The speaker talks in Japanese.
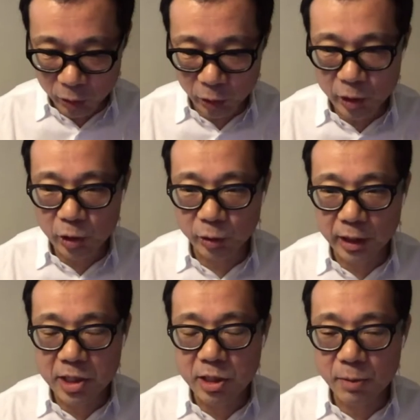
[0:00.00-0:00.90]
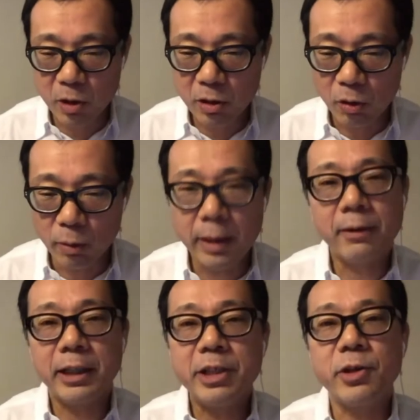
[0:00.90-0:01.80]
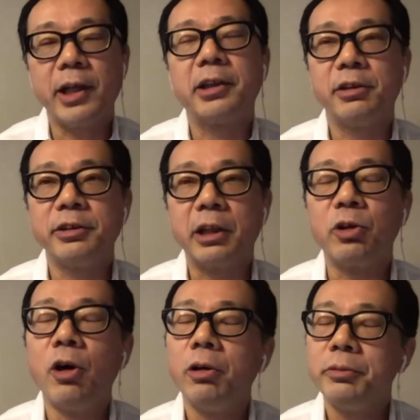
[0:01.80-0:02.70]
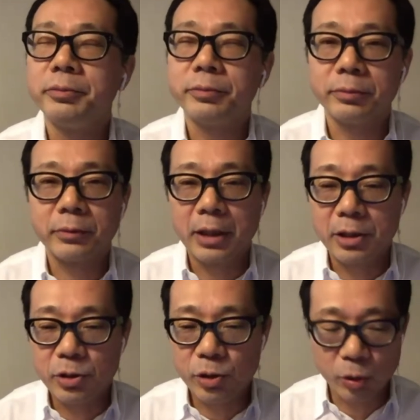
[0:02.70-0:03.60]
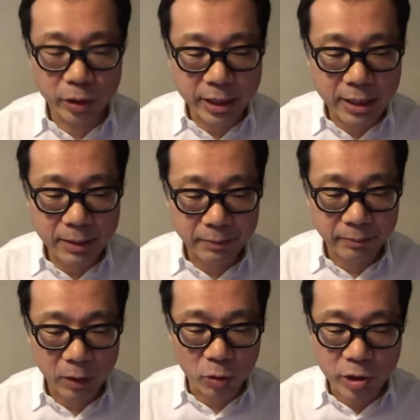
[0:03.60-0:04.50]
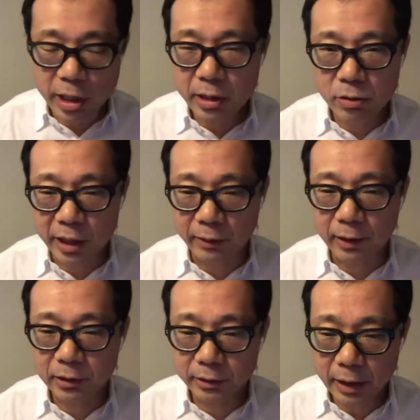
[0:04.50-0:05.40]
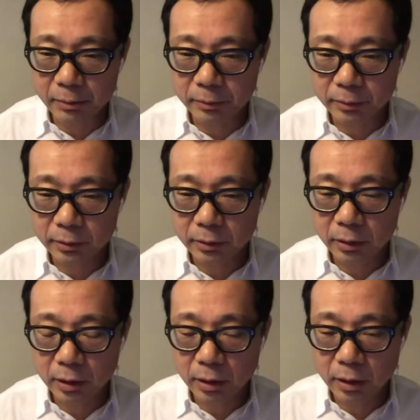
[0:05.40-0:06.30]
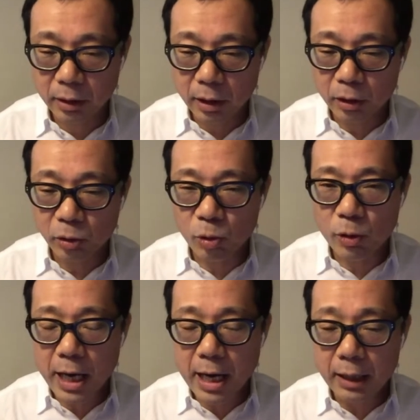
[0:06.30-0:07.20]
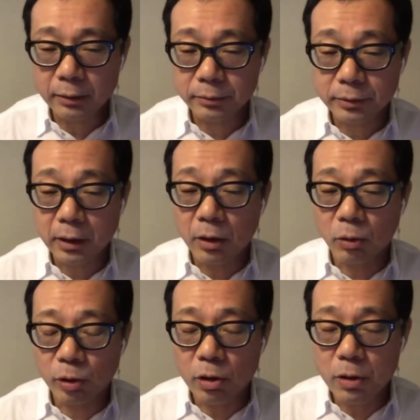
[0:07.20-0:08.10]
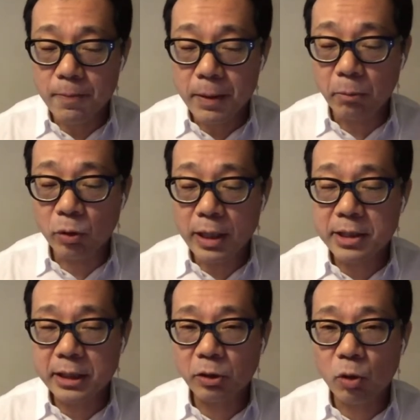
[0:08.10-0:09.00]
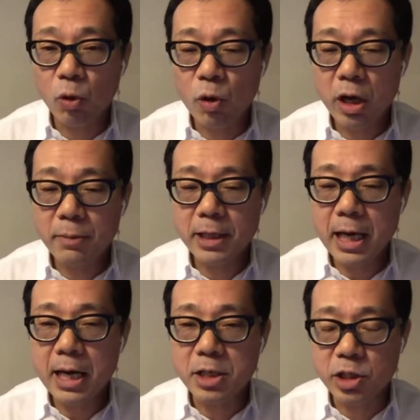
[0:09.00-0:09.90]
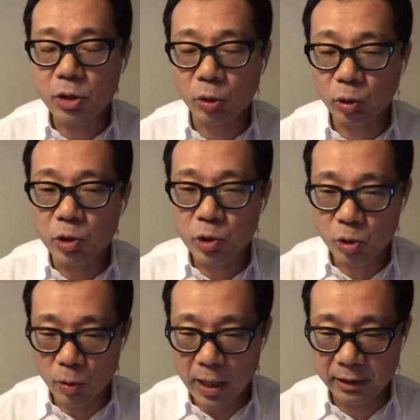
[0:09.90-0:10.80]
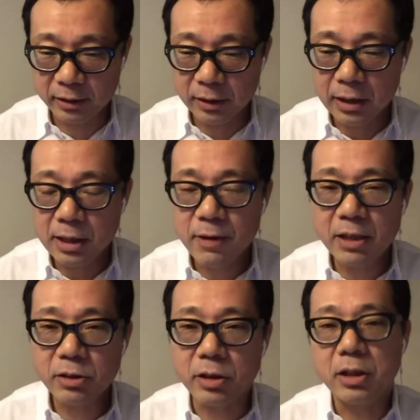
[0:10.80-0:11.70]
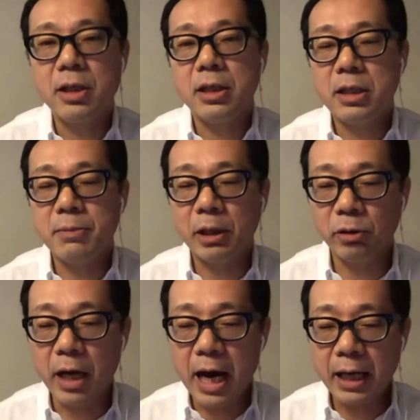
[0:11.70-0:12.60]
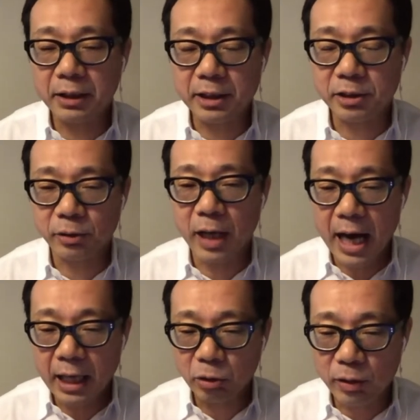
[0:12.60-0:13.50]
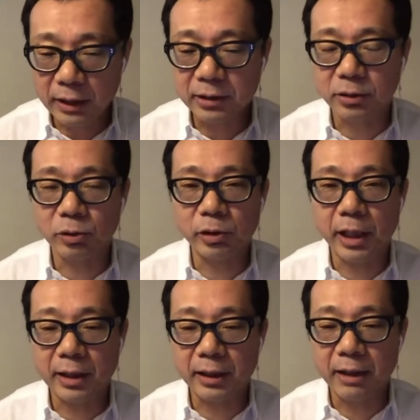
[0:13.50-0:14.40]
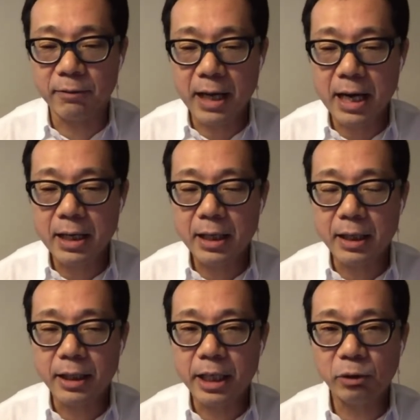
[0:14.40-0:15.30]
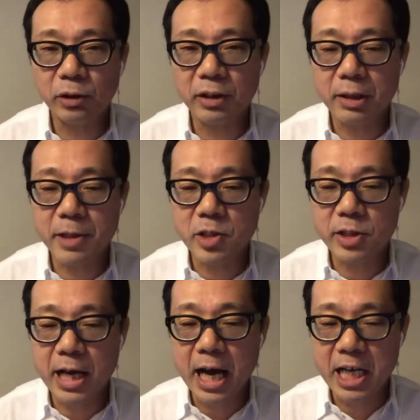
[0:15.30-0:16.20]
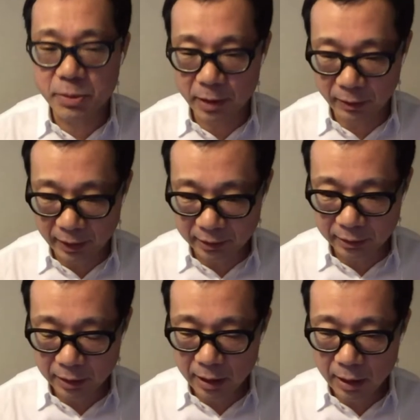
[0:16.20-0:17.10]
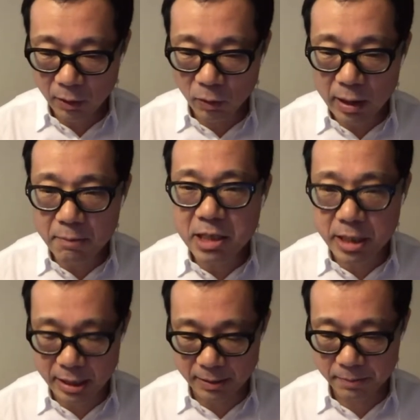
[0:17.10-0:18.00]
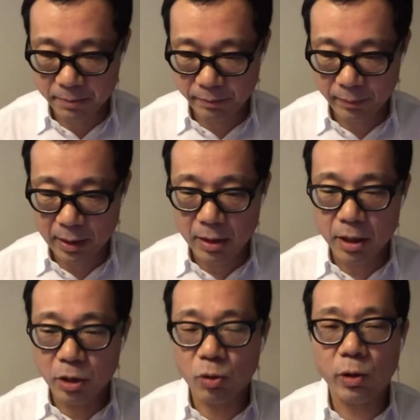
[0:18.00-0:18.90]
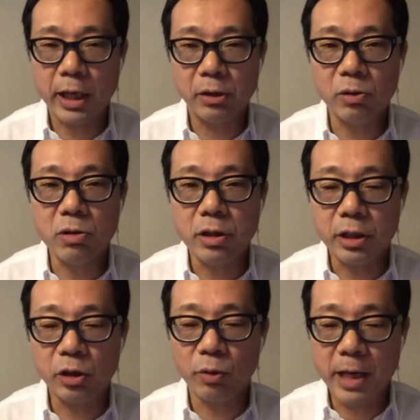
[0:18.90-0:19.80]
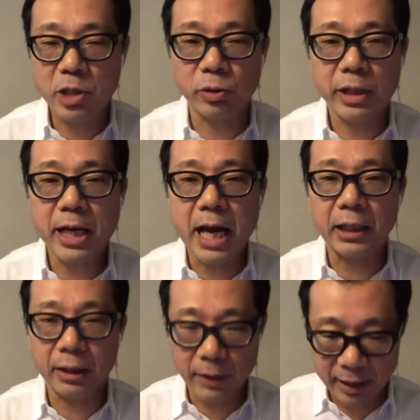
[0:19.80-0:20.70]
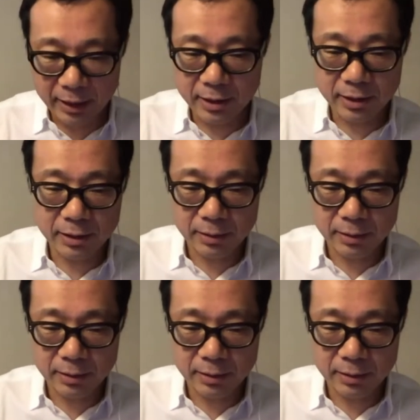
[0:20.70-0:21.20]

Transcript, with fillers: 族貴族たちにも、お前は何をやってるんだというように、お叱りを受けたわけですね。ところが、このモナリザの微笑みが自己の創発。いわゆる、今のアーティストのアート活動の原点は、レオナルド・ダ・ヴィンチが始めたのです。これはまさに、表現のイノベーションであったわけです。